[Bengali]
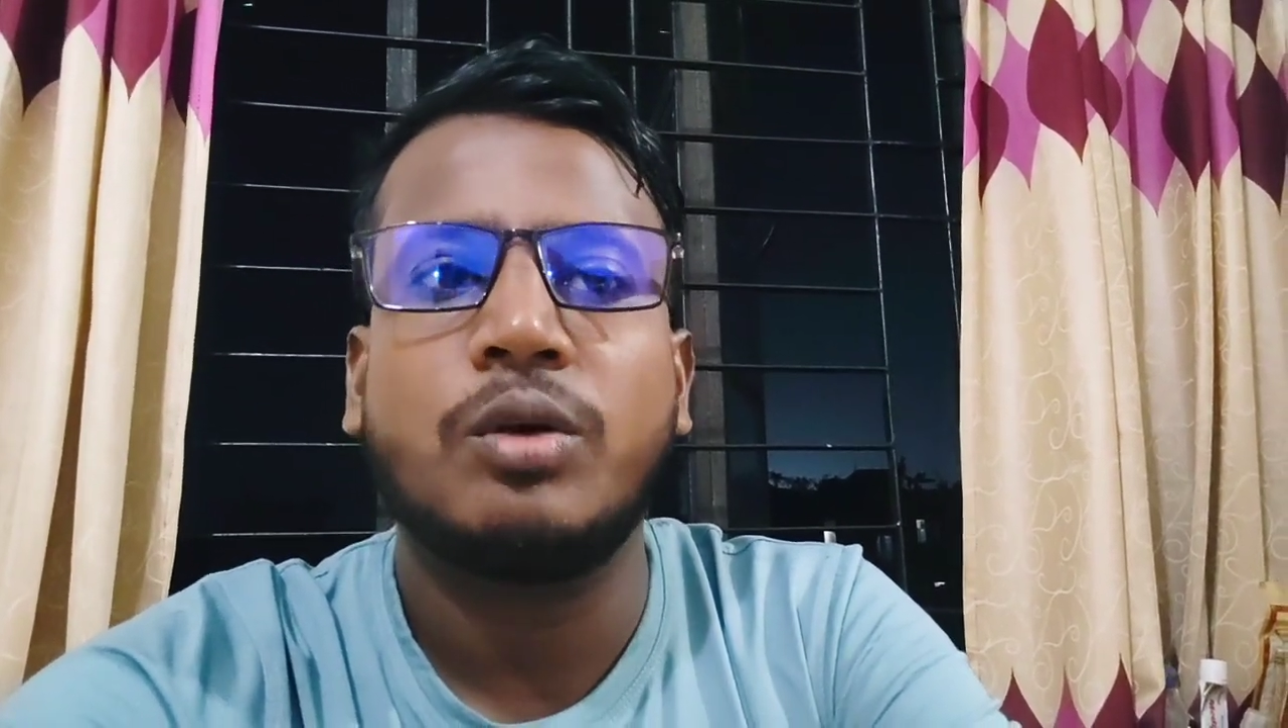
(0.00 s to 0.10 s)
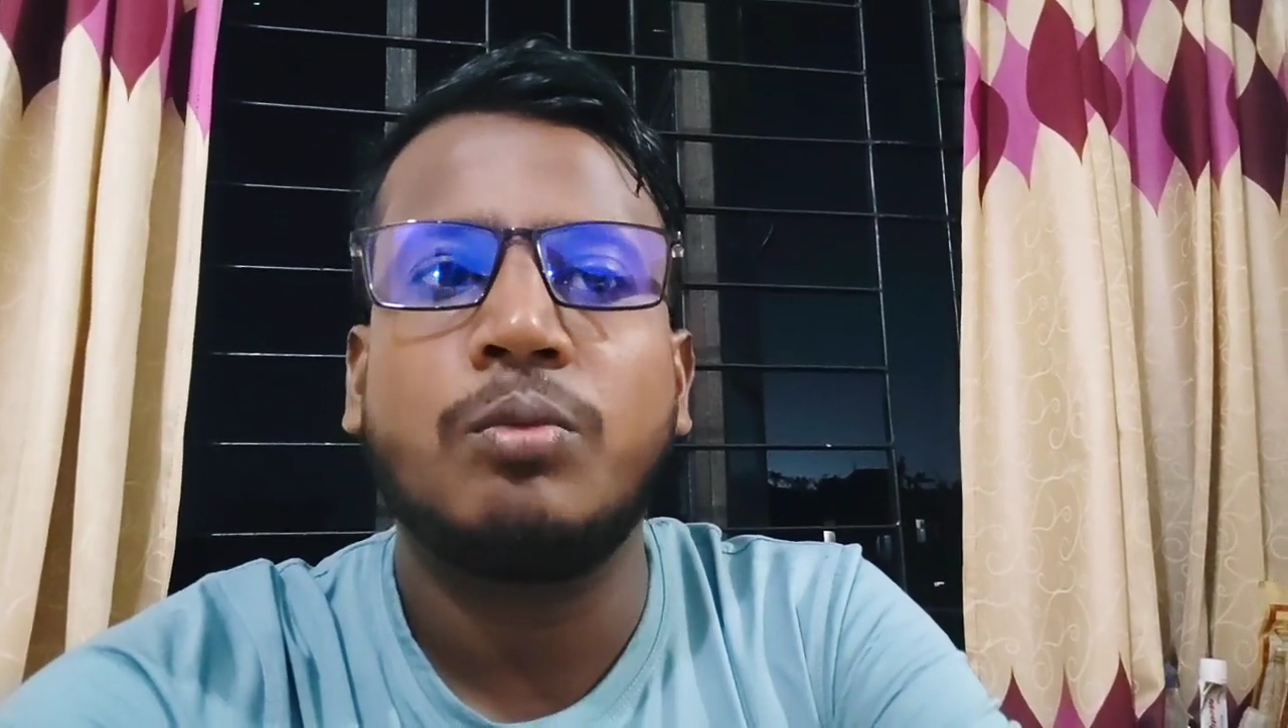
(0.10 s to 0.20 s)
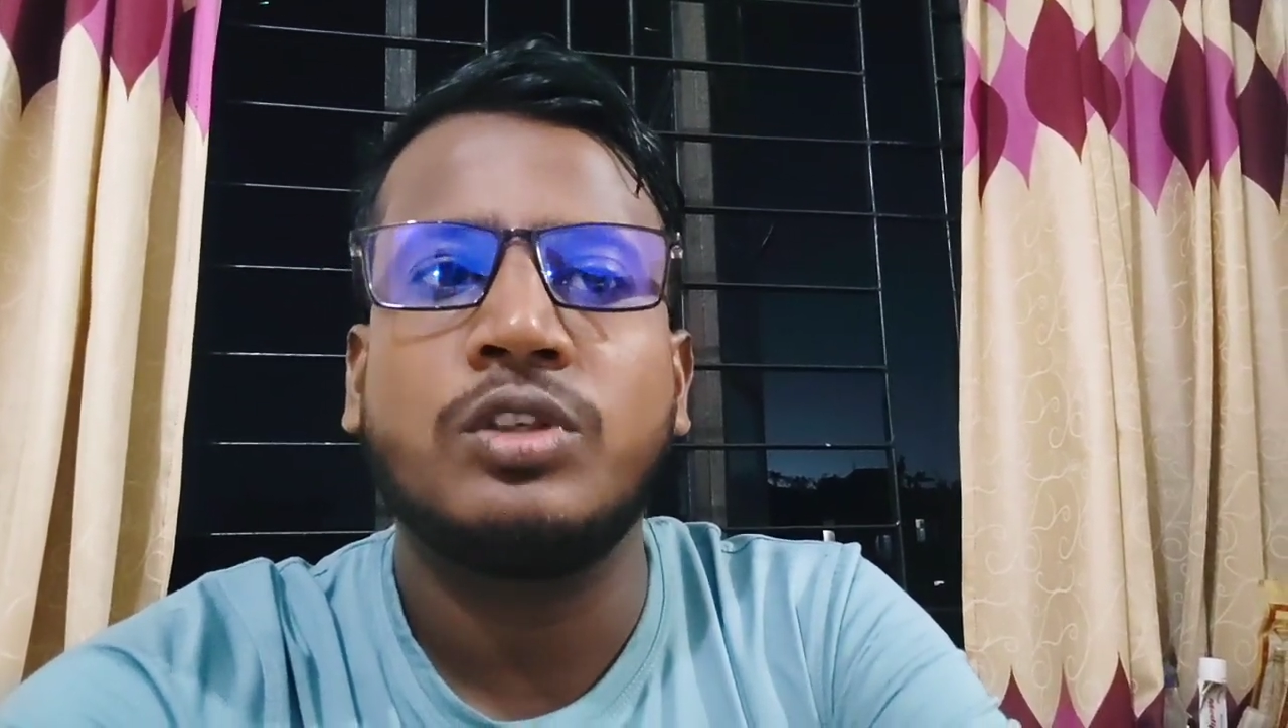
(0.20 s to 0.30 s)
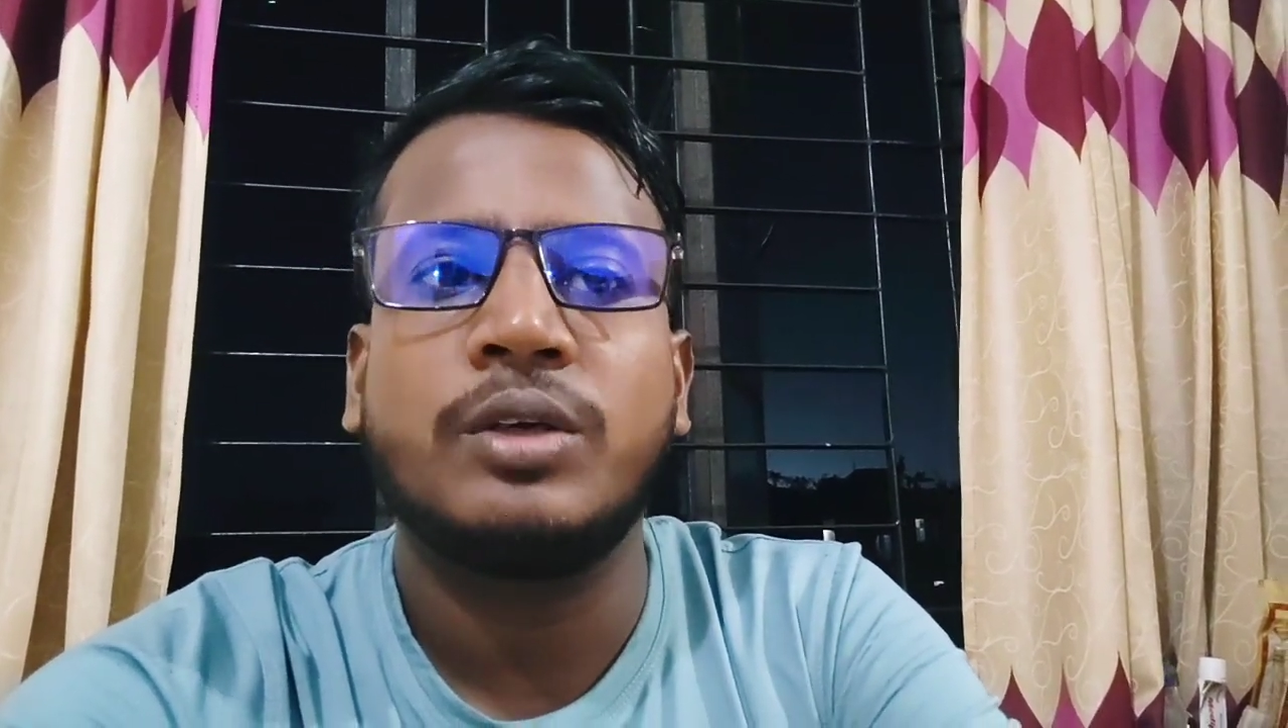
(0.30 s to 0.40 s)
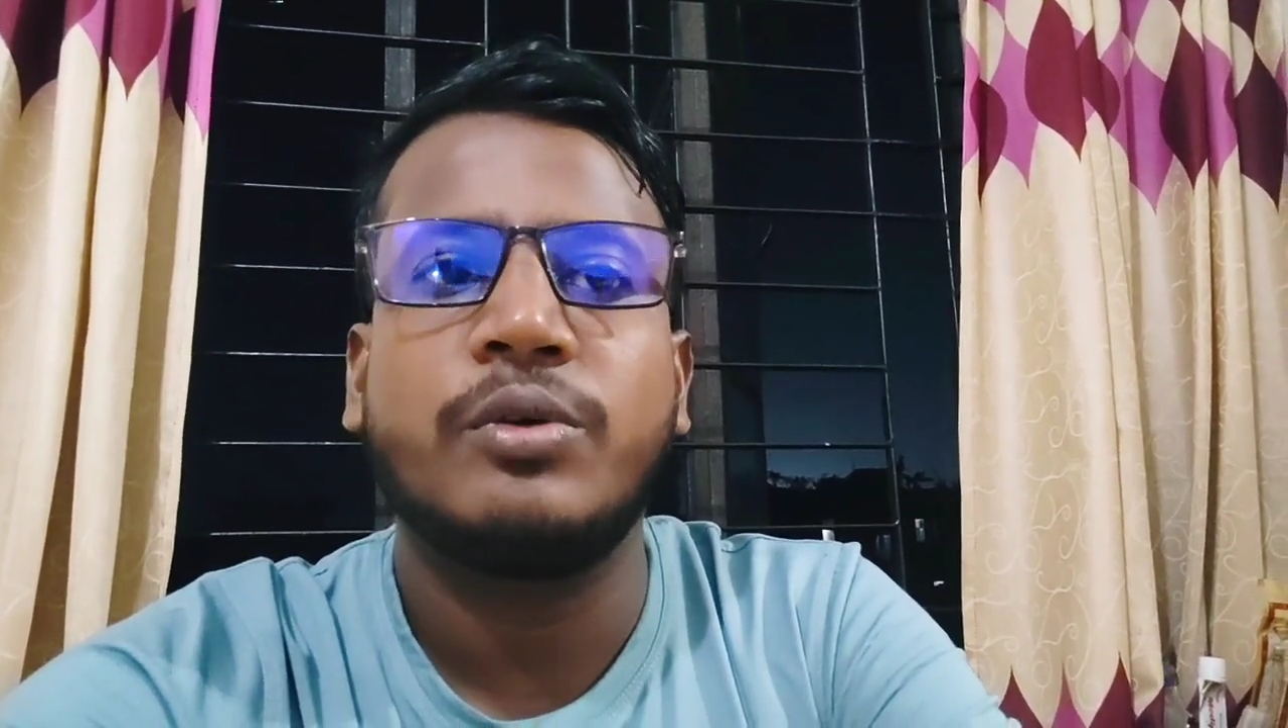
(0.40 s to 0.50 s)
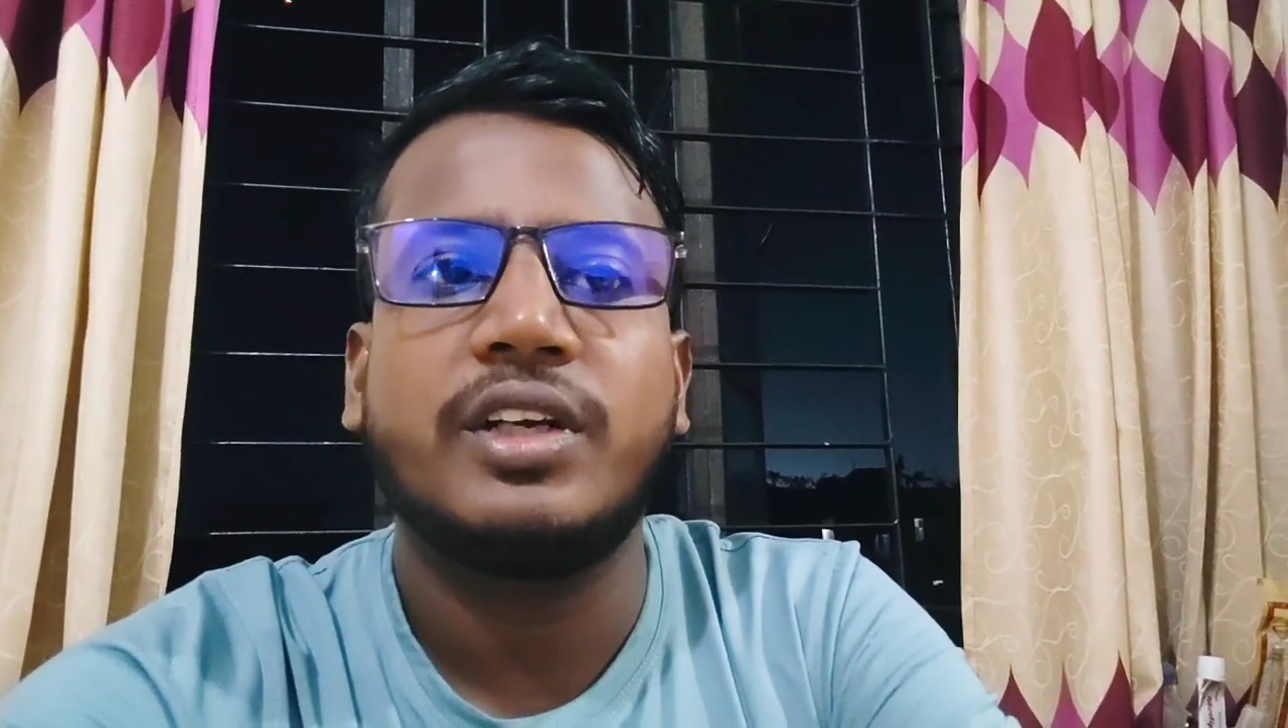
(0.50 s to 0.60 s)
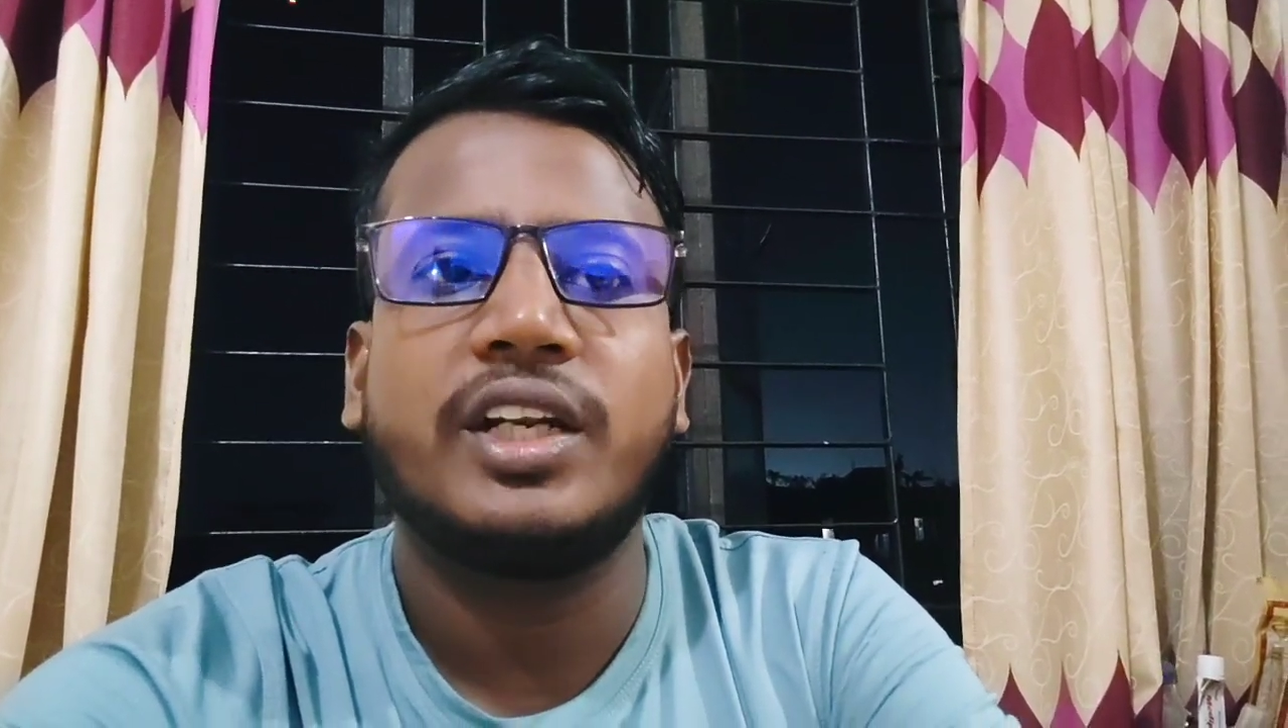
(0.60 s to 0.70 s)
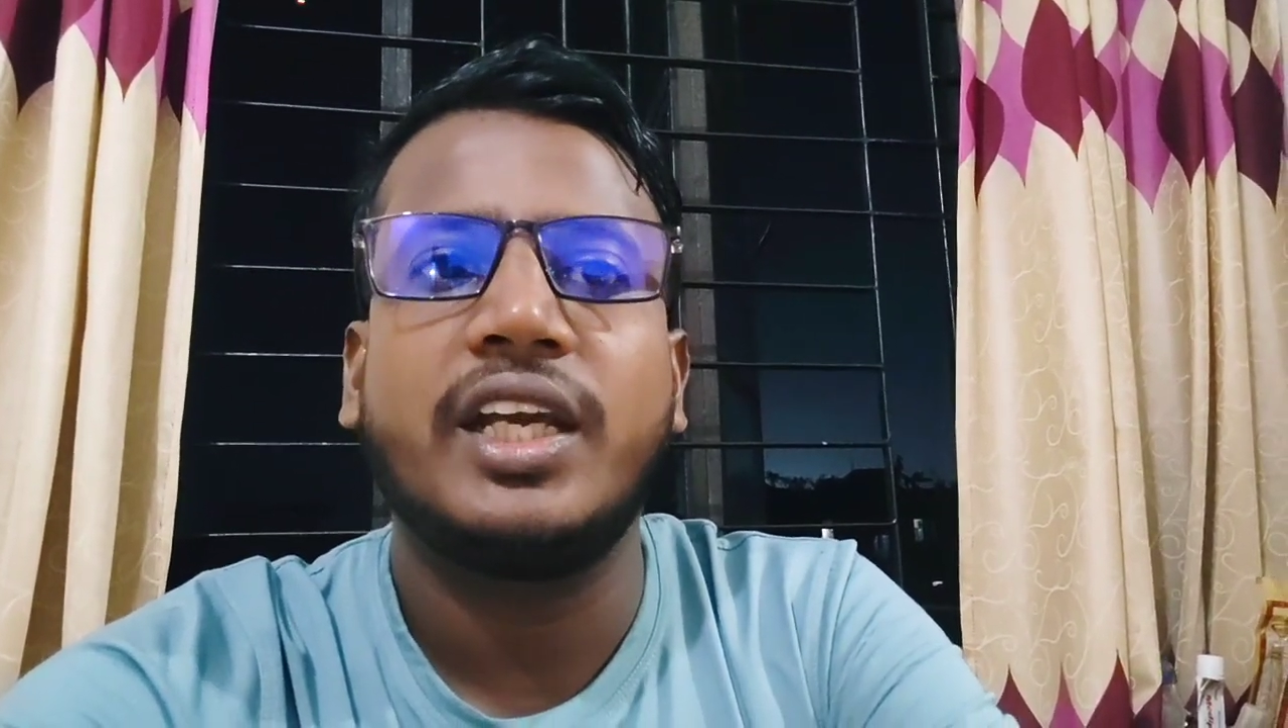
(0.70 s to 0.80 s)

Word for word: মোটামুটি